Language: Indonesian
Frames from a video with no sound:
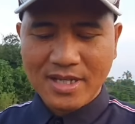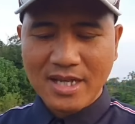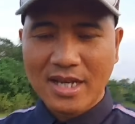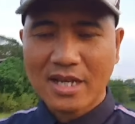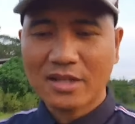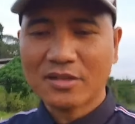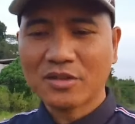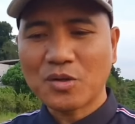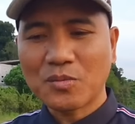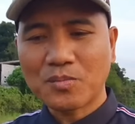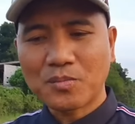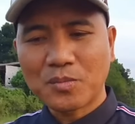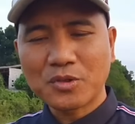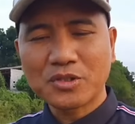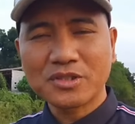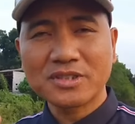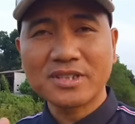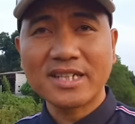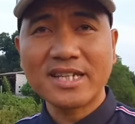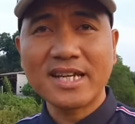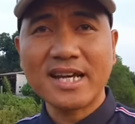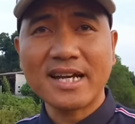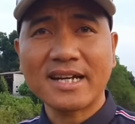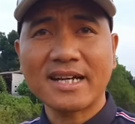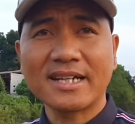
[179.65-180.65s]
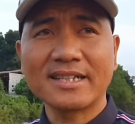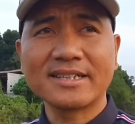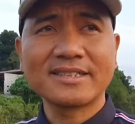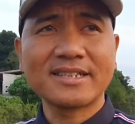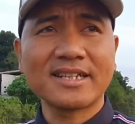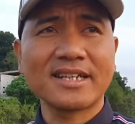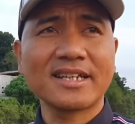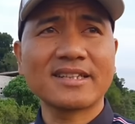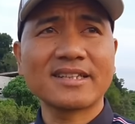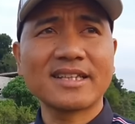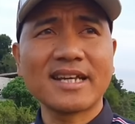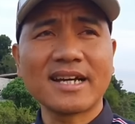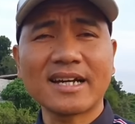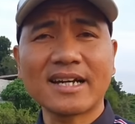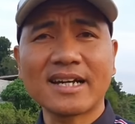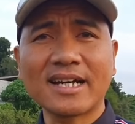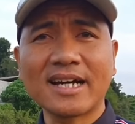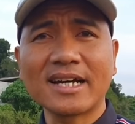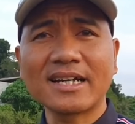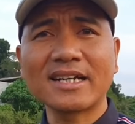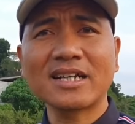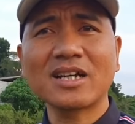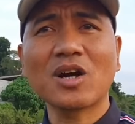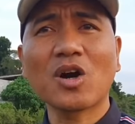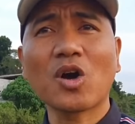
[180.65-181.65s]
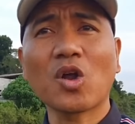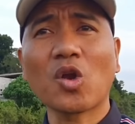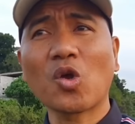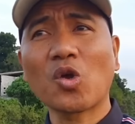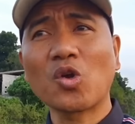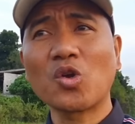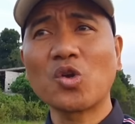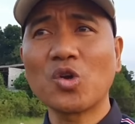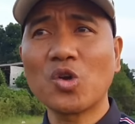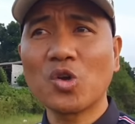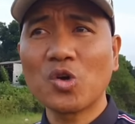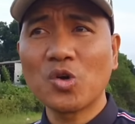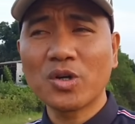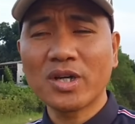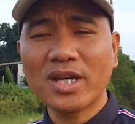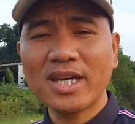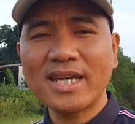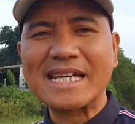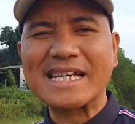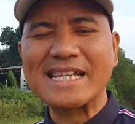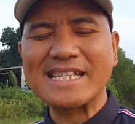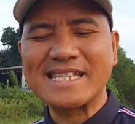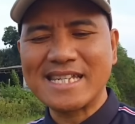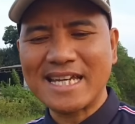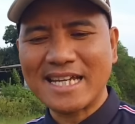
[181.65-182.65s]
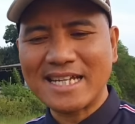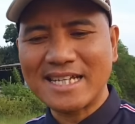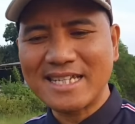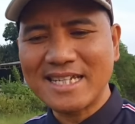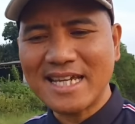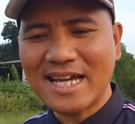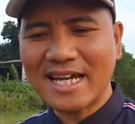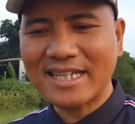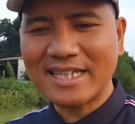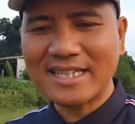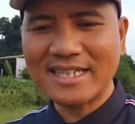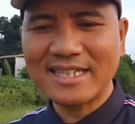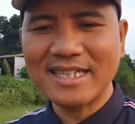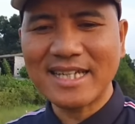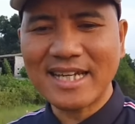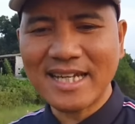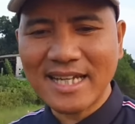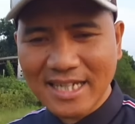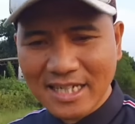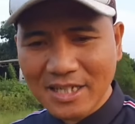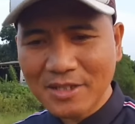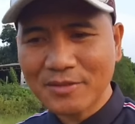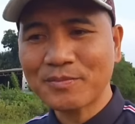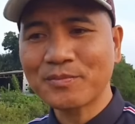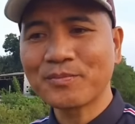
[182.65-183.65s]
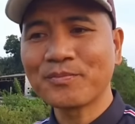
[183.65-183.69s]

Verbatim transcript: ataupun saya akan ceritakan kronologi kejadiannya